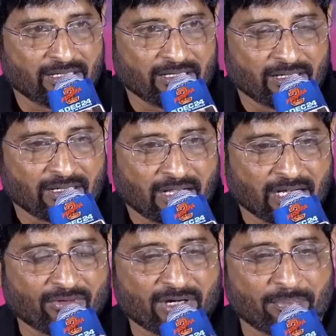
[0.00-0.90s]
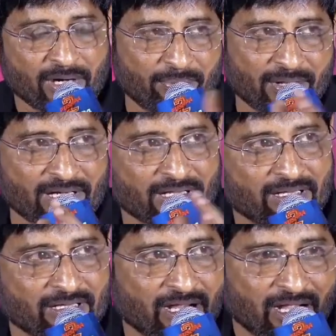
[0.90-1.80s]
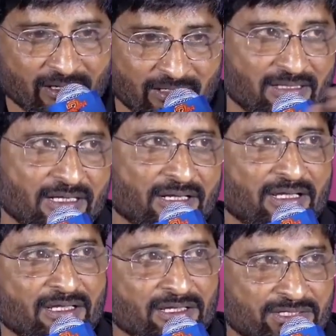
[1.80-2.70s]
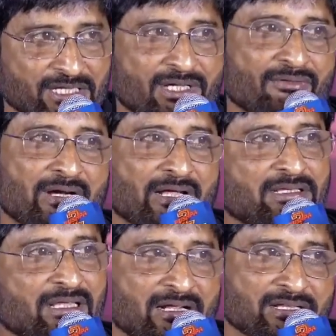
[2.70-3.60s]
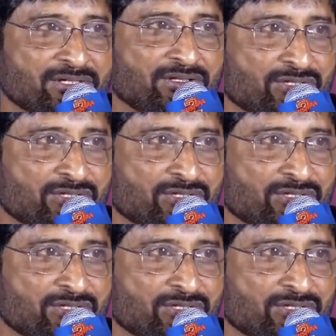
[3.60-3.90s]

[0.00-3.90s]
అంటే అలవాటు పడిపోయారు కదండి దీనికి ఈ సీక్వెల్కి అయితే ఆ రిస్క్